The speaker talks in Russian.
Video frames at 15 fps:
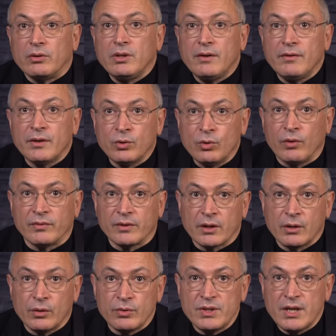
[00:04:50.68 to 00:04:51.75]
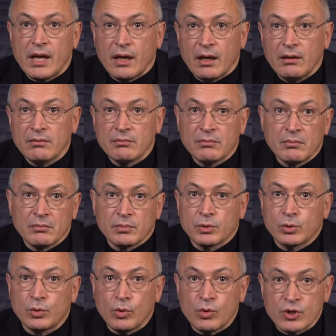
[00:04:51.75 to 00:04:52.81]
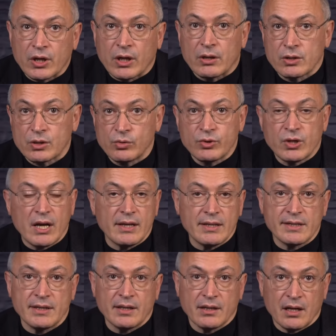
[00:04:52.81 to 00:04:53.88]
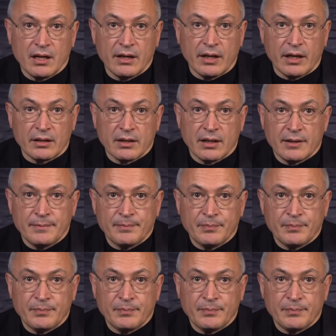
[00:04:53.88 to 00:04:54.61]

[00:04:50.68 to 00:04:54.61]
невиновных людей, тоже случались не так редко.